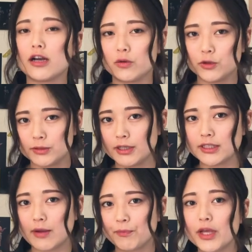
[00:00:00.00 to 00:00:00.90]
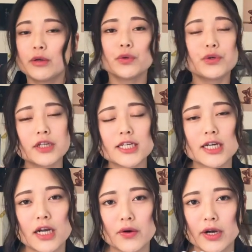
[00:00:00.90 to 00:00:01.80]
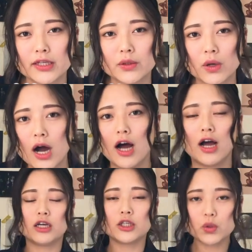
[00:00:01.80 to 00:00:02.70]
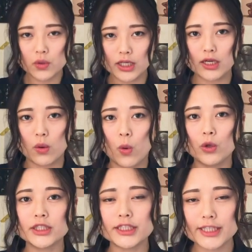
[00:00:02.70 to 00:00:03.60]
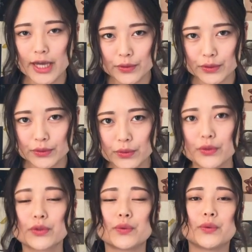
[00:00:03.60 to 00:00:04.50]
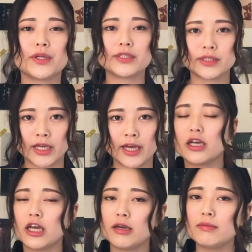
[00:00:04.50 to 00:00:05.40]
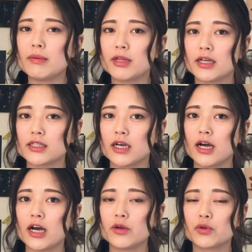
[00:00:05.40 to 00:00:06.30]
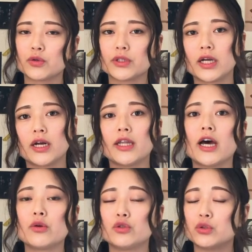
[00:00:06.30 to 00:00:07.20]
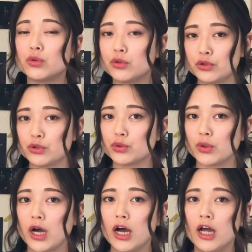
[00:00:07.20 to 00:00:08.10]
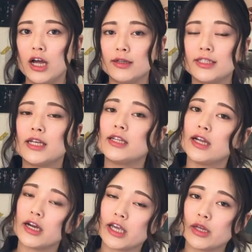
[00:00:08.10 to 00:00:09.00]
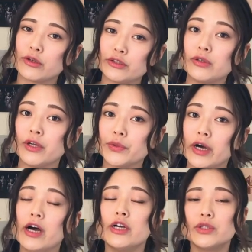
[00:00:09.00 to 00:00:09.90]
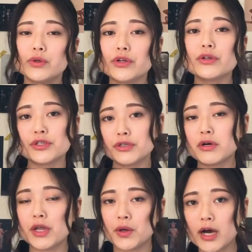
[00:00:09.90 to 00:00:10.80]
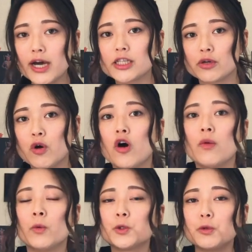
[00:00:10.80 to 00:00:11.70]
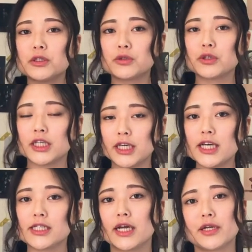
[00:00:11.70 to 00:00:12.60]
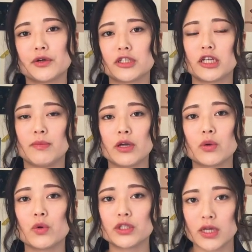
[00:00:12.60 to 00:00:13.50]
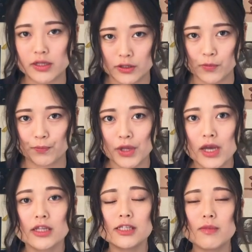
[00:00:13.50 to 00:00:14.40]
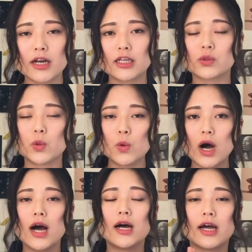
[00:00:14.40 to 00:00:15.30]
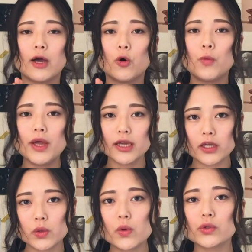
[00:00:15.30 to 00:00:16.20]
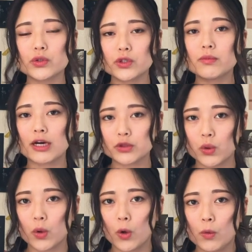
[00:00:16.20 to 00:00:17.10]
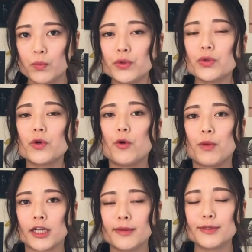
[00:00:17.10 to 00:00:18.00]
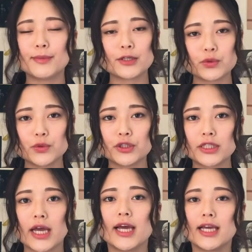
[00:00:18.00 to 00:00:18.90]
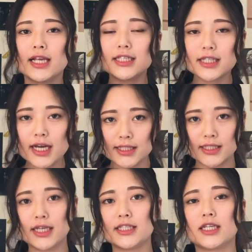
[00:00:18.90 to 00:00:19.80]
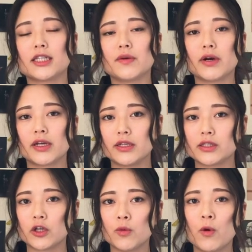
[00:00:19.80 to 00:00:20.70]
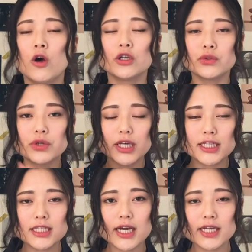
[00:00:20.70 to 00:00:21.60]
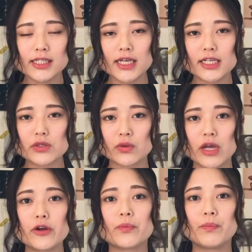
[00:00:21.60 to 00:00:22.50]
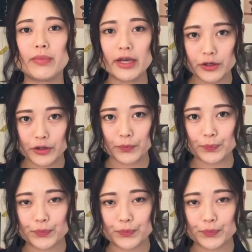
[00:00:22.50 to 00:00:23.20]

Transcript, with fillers: 革をしました特に力を入れたのが人に教えるというとこですね、えー、今皆さんがよくお寺である浄土宗とか禅寺系の宗派とかそういう宗派の開祖も元はその比叡山延暦寺で勉強したんですつまりそこは、えお勉強する場所仏教を学ぶ場所として一大聖地だったわけですけどもその一大聖地となるべく